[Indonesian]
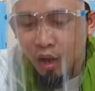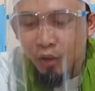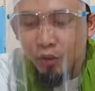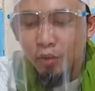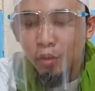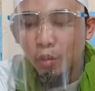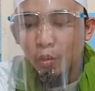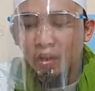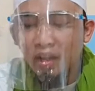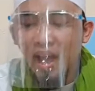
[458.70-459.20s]

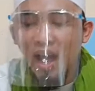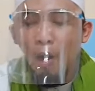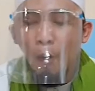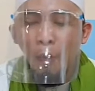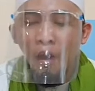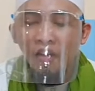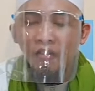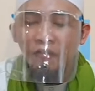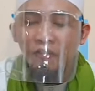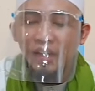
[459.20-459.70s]
Juga
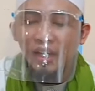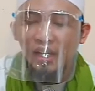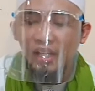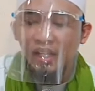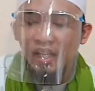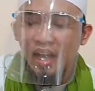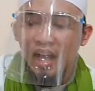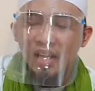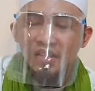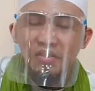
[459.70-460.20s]

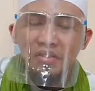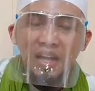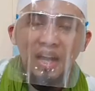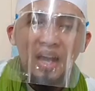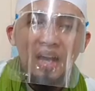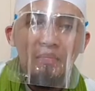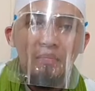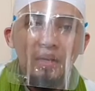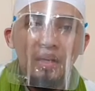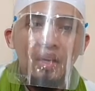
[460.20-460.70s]
wafi'li
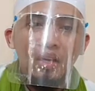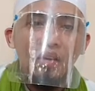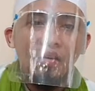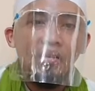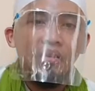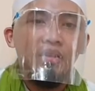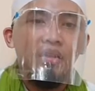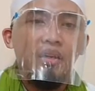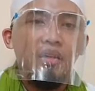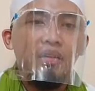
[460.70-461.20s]
ashabihi
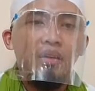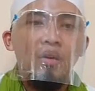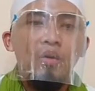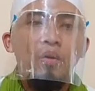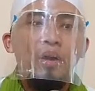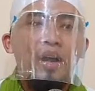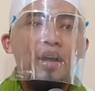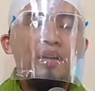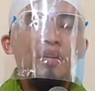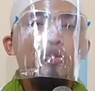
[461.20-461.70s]

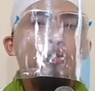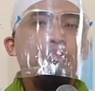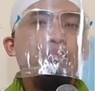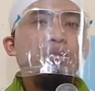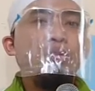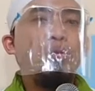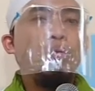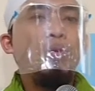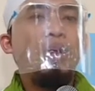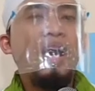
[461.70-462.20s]
radhiyallahu anhum
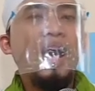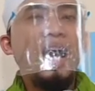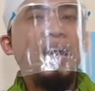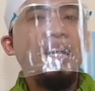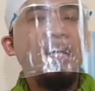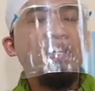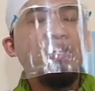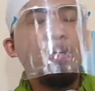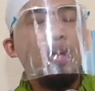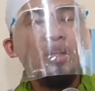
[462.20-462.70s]
juga
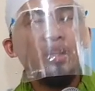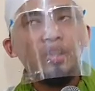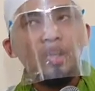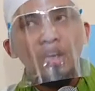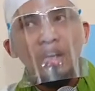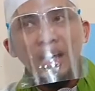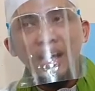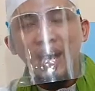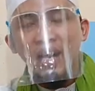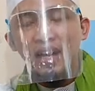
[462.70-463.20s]

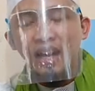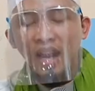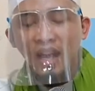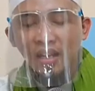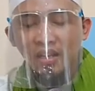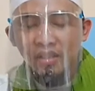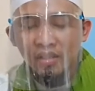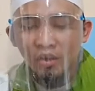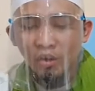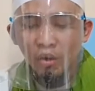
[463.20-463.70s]
dicontohkan
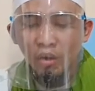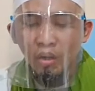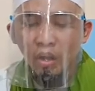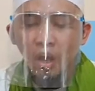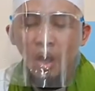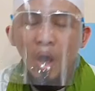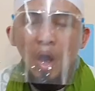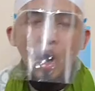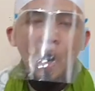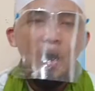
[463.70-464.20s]
langsung
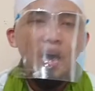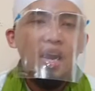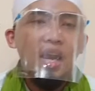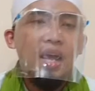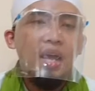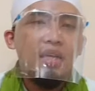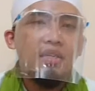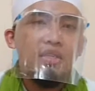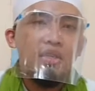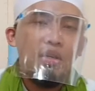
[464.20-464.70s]

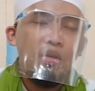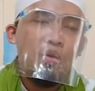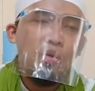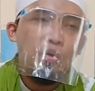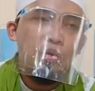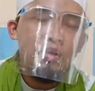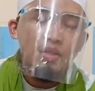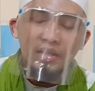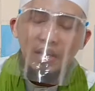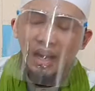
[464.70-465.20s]
oleh
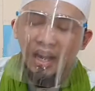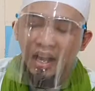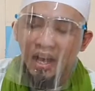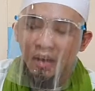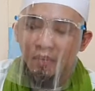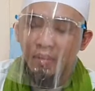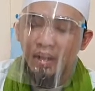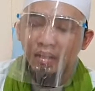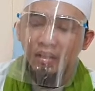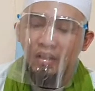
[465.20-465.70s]
seluruh
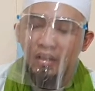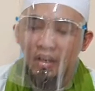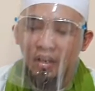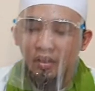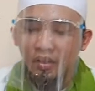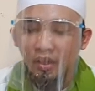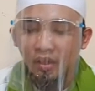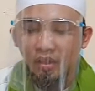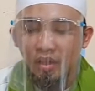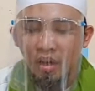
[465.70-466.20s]
sahabat
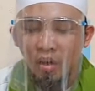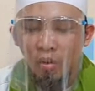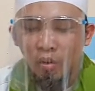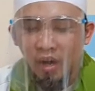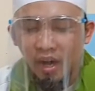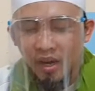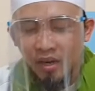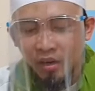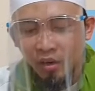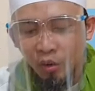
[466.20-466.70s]

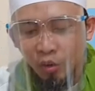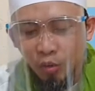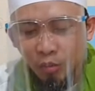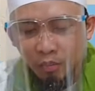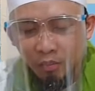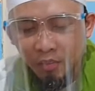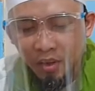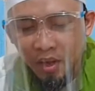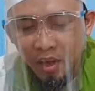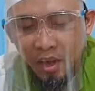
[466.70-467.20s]
radhiyallahu
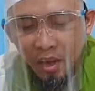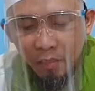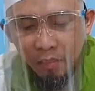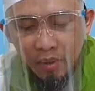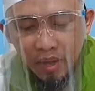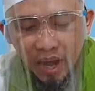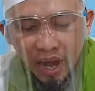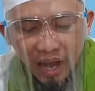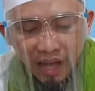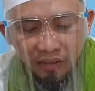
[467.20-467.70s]
anhum
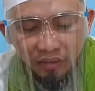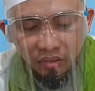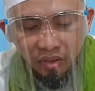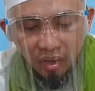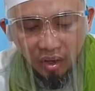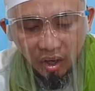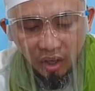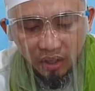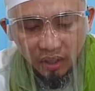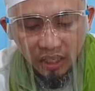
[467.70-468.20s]

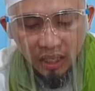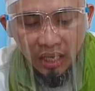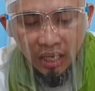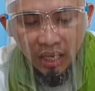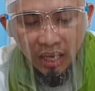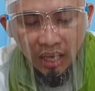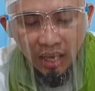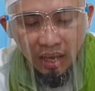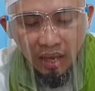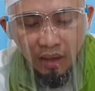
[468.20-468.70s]

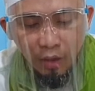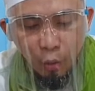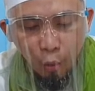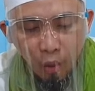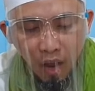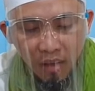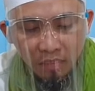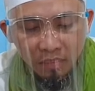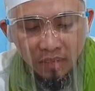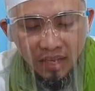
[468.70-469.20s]
bihadratihi
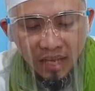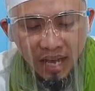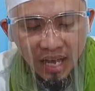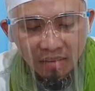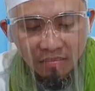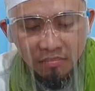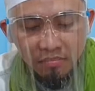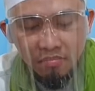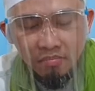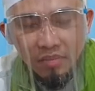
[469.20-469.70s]
wa bi
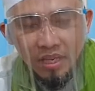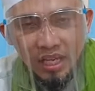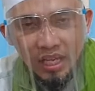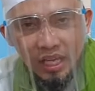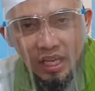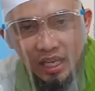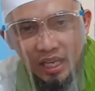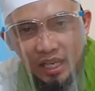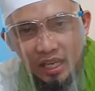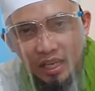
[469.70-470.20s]

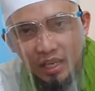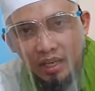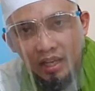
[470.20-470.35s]
amrihi